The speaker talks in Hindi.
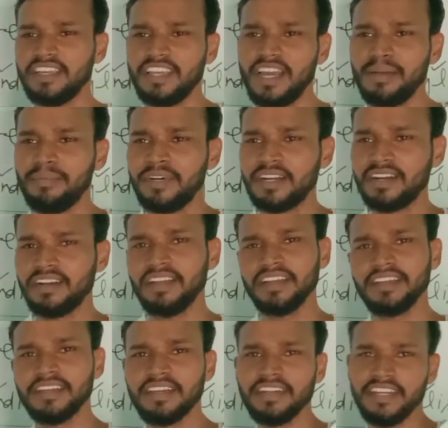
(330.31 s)
क्या भरना है
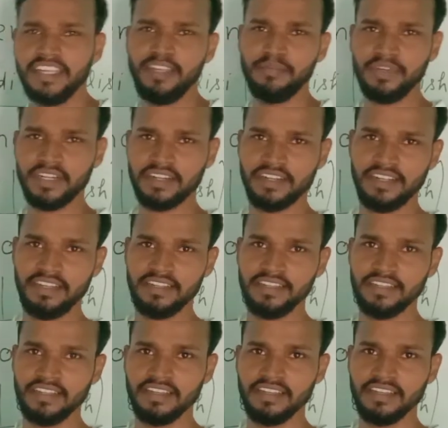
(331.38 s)
क्या नहीं भरना है